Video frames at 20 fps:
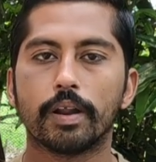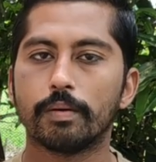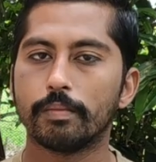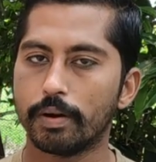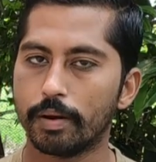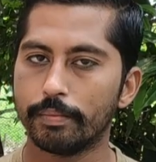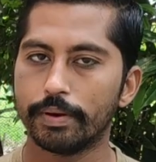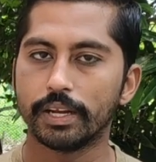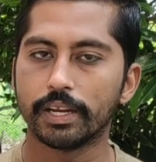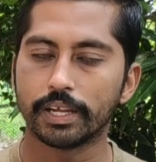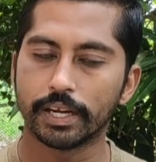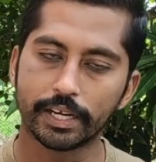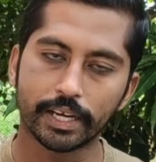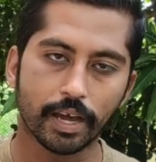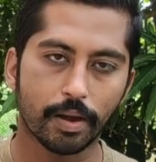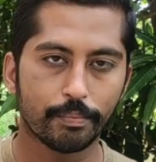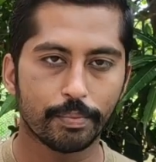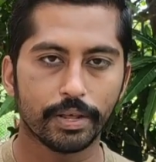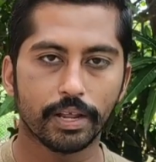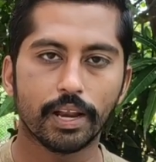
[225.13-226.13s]
பண்ணணுமா அப்படின்னு
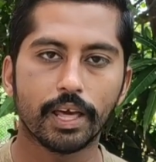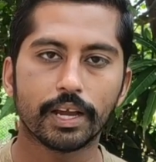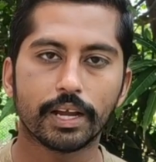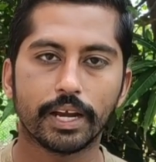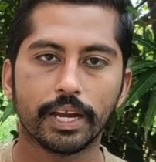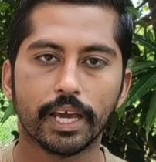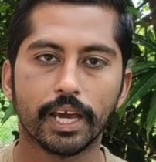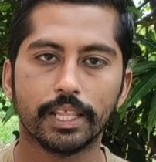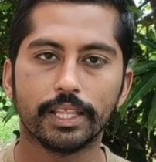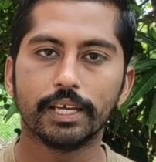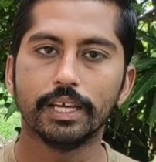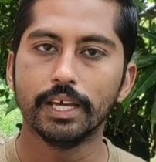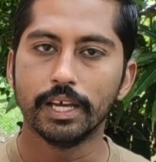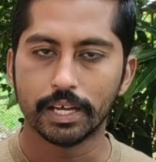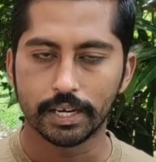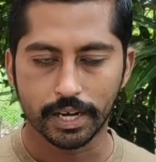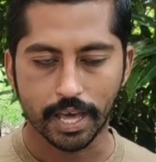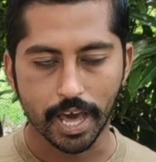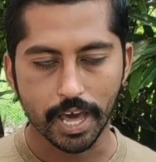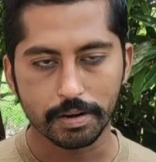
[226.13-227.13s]
கேட்டால் அப்படியெல்லாம் கிடையாது
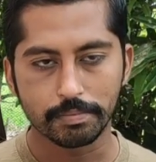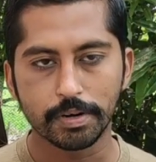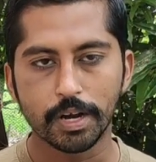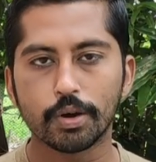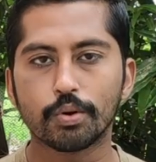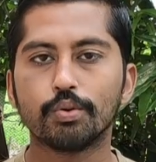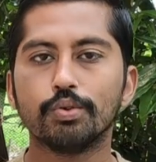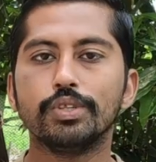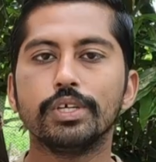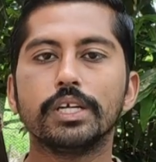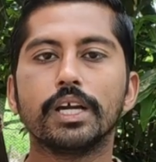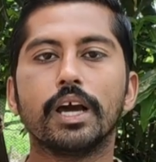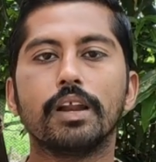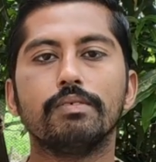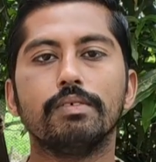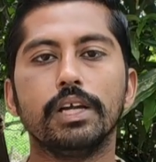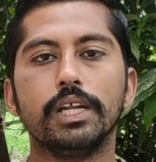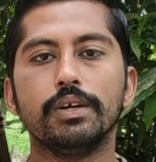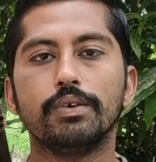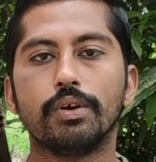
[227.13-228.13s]
நார்மலாக
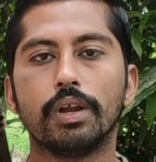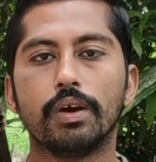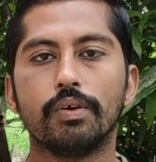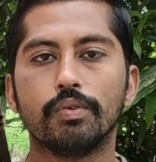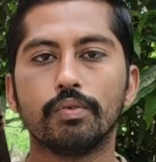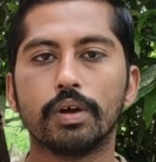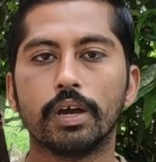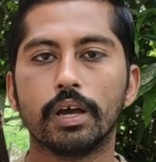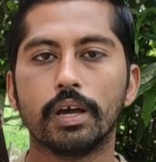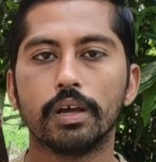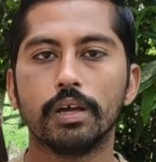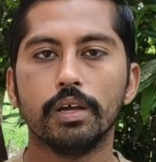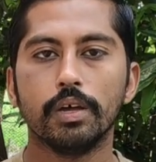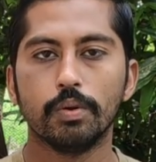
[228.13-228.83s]
குதிங்கால் வெளி உள்ளவங்க